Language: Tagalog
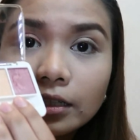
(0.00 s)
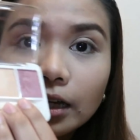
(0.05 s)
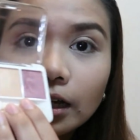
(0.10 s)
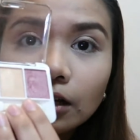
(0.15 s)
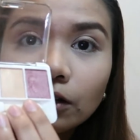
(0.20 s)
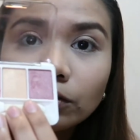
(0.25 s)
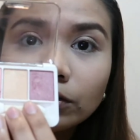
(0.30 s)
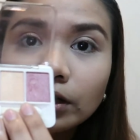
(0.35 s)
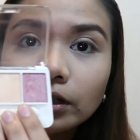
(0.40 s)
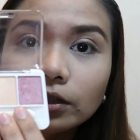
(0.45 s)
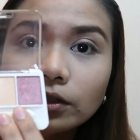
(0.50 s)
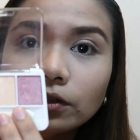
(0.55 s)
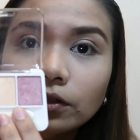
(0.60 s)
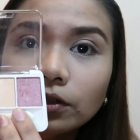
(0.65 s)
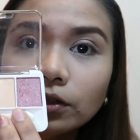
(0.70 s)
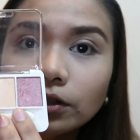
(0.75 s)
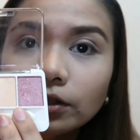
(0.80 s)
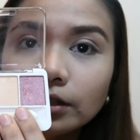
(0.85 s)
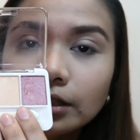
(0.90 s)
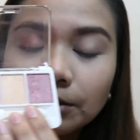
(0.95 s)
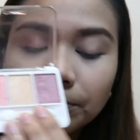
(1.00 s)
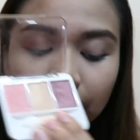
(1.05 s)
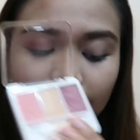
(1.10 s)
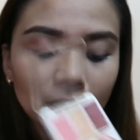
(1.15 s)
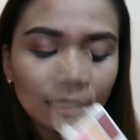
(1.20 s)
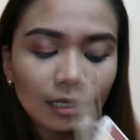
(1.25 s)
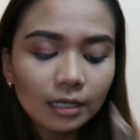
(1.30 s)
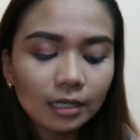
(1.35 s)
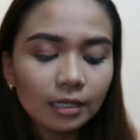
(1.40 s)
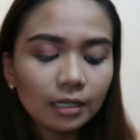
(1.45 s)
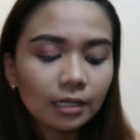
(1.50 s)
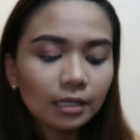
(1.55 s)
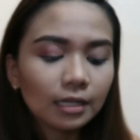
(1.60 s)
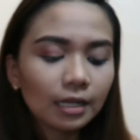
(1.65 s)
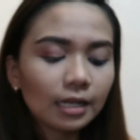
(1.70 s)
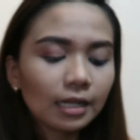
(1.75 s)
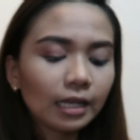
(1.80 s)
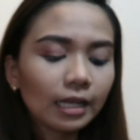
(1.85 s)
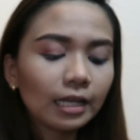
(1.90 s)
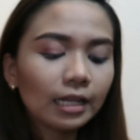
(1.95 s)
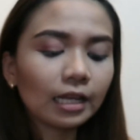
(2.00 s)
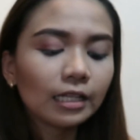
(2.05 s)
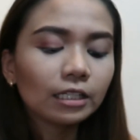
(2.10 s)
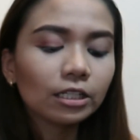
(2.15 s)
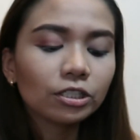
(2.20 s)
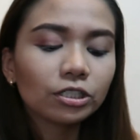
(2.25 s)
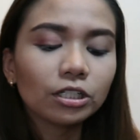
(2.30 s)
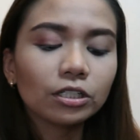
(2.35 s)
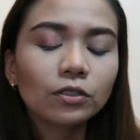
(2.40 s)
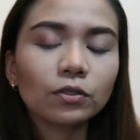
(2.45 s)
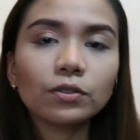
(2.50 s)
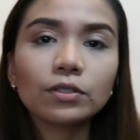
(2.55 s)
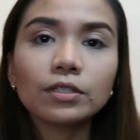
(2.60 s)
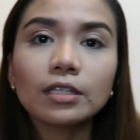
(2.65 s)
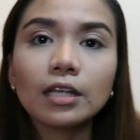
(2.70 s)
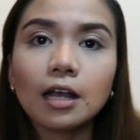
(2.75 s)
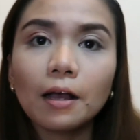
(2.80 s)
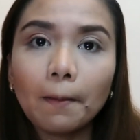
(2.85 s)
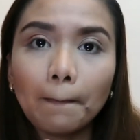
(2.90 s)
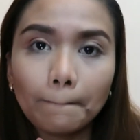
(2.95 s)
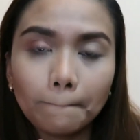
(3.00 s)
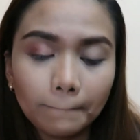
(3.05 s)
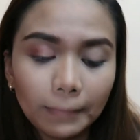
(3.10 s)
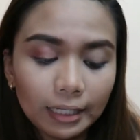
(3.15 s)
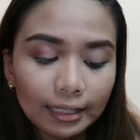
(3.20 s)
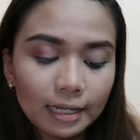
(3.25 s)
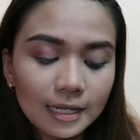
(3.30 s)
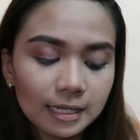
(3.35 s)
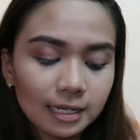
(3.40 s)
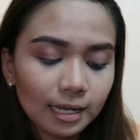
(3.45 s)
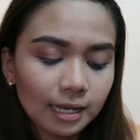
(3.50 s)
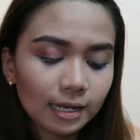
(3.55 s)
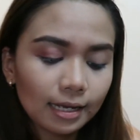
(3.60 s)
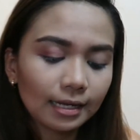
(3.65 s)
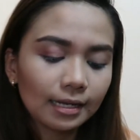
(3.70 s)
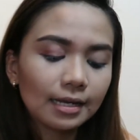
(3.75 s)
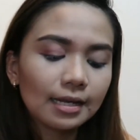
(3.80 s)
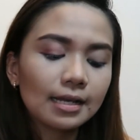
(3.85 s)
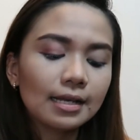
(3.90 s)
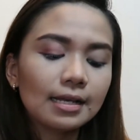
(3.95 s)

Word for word: yellow na to, yung sa middle, lalagay natin siya dun sa middle ng